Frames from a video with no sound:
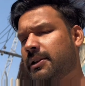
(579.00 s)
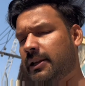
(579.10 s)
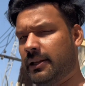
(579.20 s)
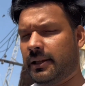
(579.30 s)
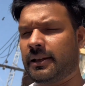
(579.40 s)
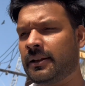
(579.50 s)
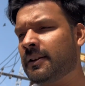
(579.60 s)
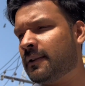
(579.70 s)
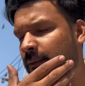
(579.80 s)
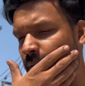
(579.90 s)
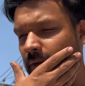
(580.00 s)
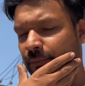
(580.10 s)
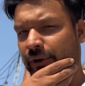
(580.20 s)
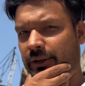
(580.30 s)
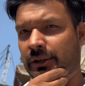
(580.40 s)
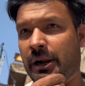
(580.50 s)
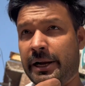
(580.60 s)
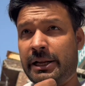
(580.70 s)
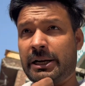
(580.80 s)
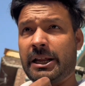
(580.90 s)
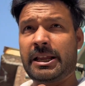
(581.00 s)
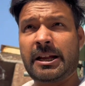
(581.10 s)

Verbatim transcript: कर दिए फुल फ्रेश दाढ़ी कटाई है